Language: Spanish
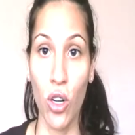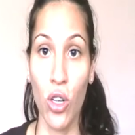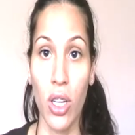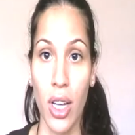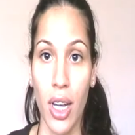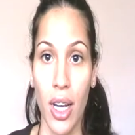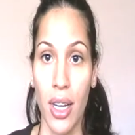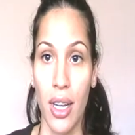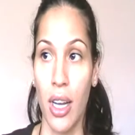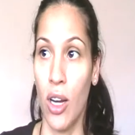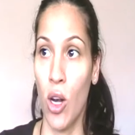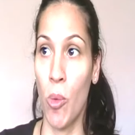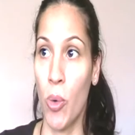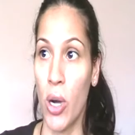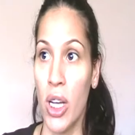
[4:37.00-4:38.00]
no,
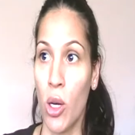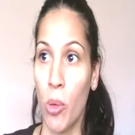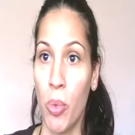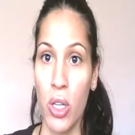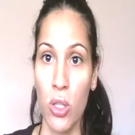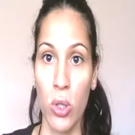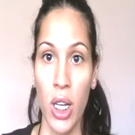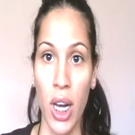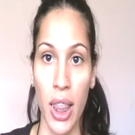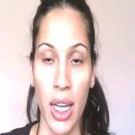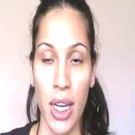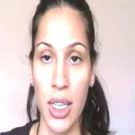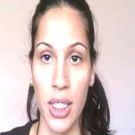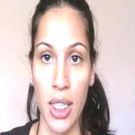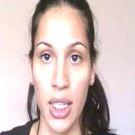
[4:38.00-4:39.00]
lo, puede, lo puedes
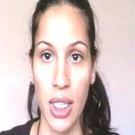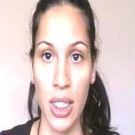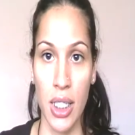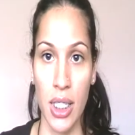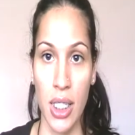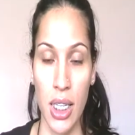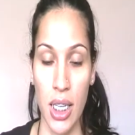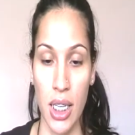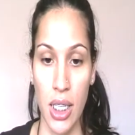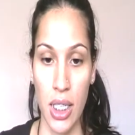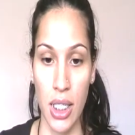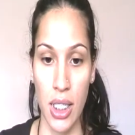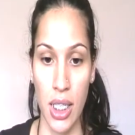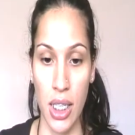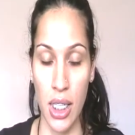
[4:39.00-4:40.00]
utilizar sin,
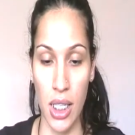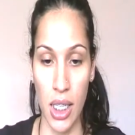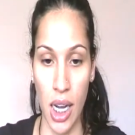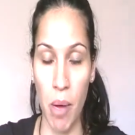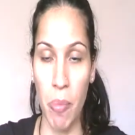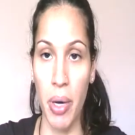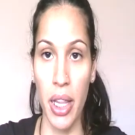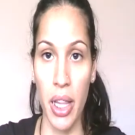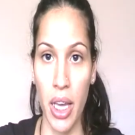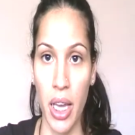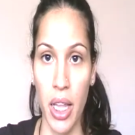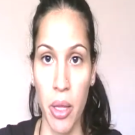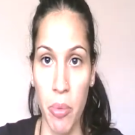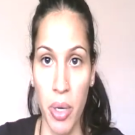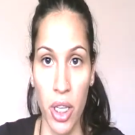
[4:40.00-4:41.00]
sin, capa
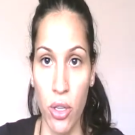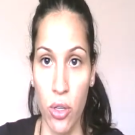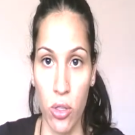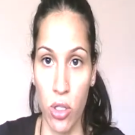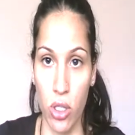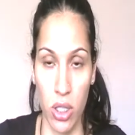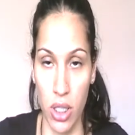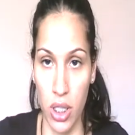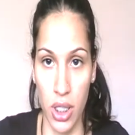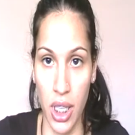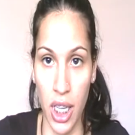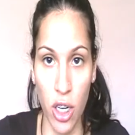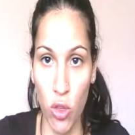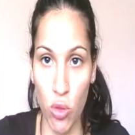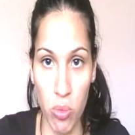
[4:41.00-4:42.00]
de, de brillo.
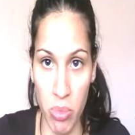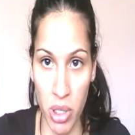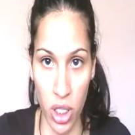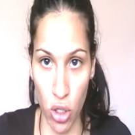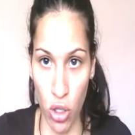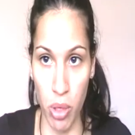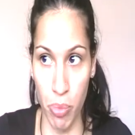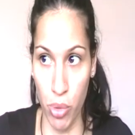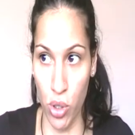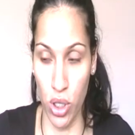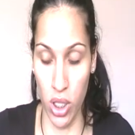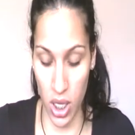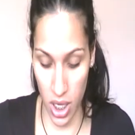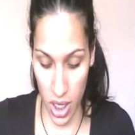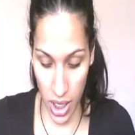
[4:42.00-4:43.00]
Tienen un brillo de por
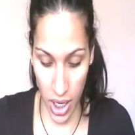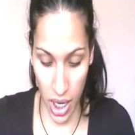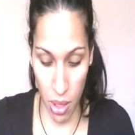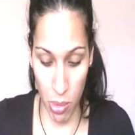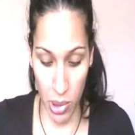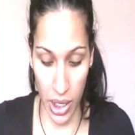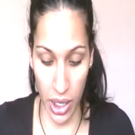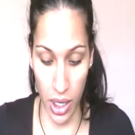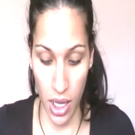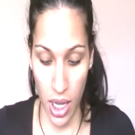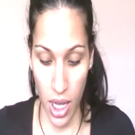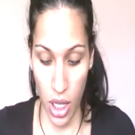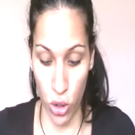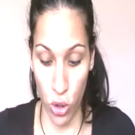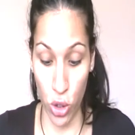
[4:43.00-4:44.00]
sí increíble.
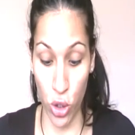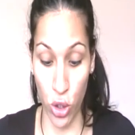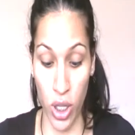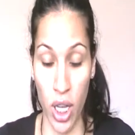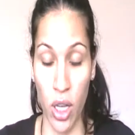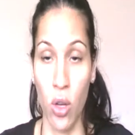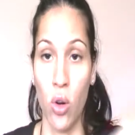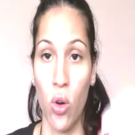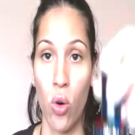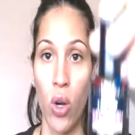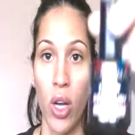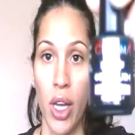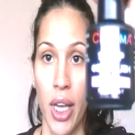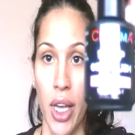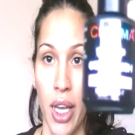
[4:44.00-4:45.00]
Entonces yo
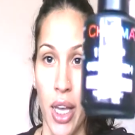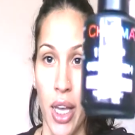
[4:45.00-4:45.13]
tengo